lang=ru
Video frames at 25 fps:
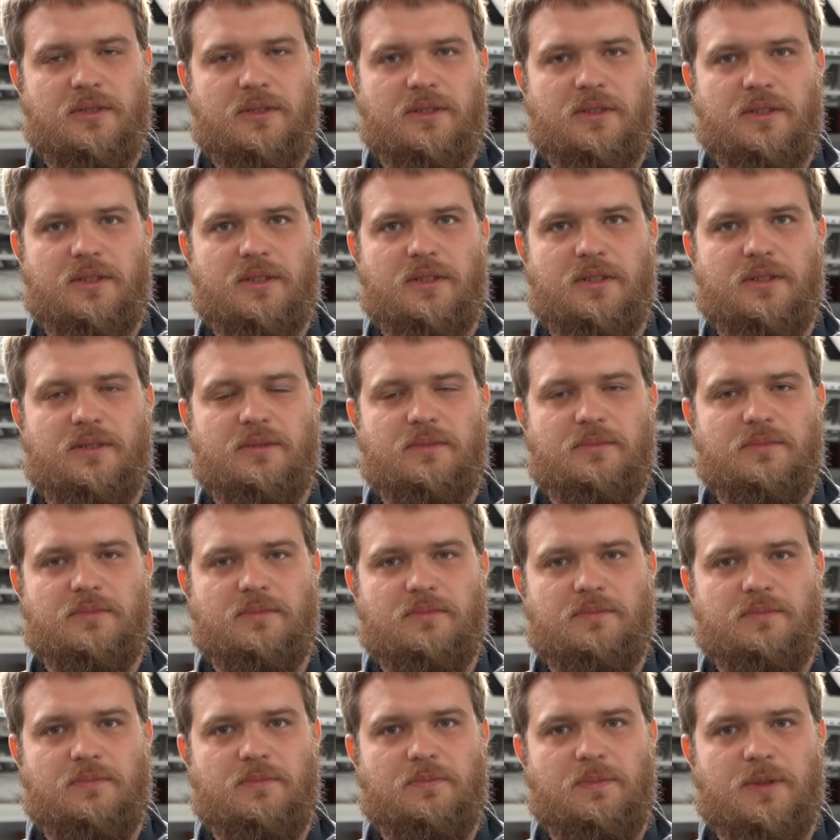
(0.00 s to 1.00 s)
и
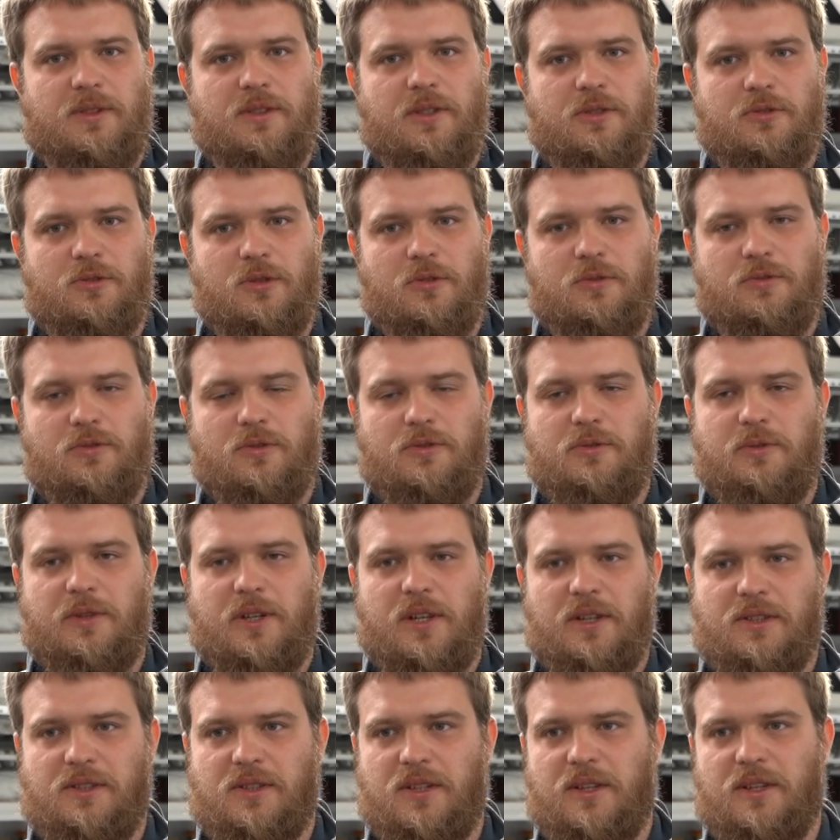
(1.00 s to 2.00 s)
подготовку
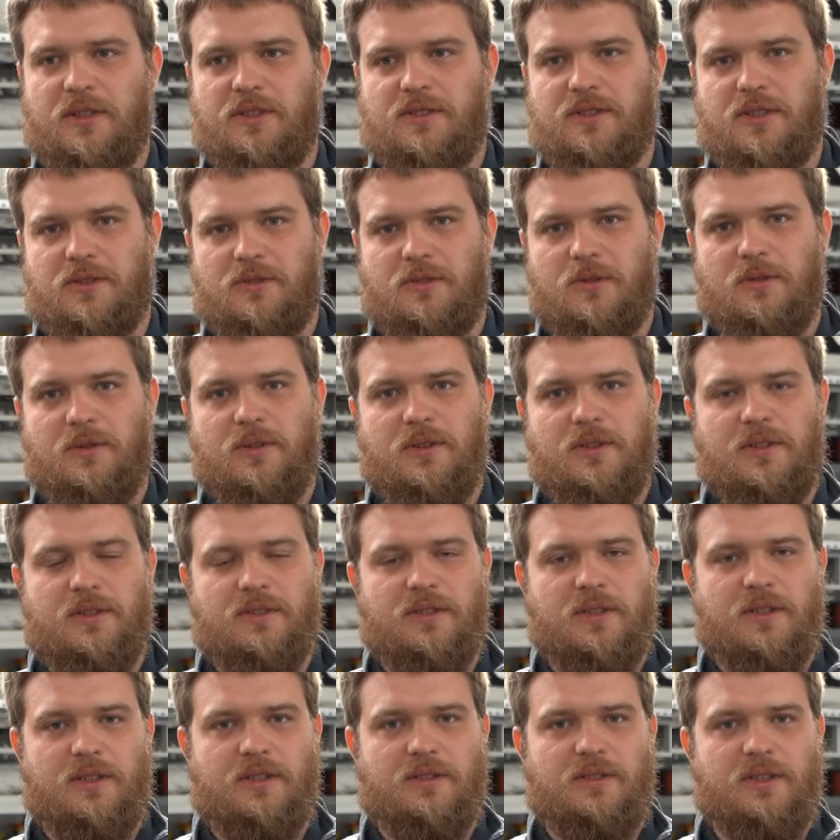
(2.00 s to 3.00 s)
двигателя, изготовленных
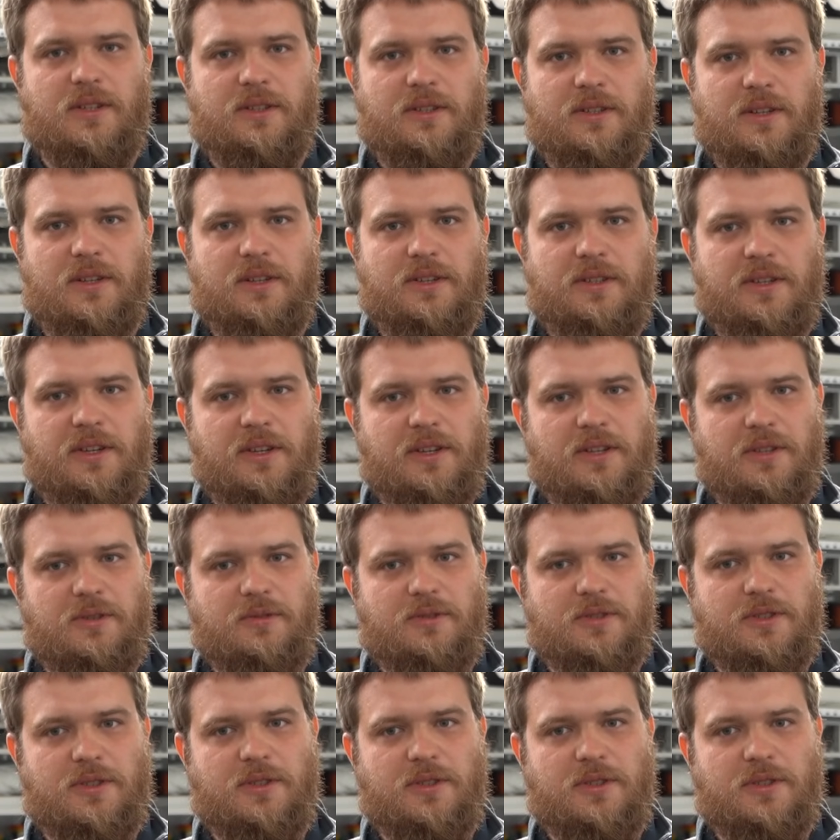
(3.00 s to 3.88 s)
на данной линейке,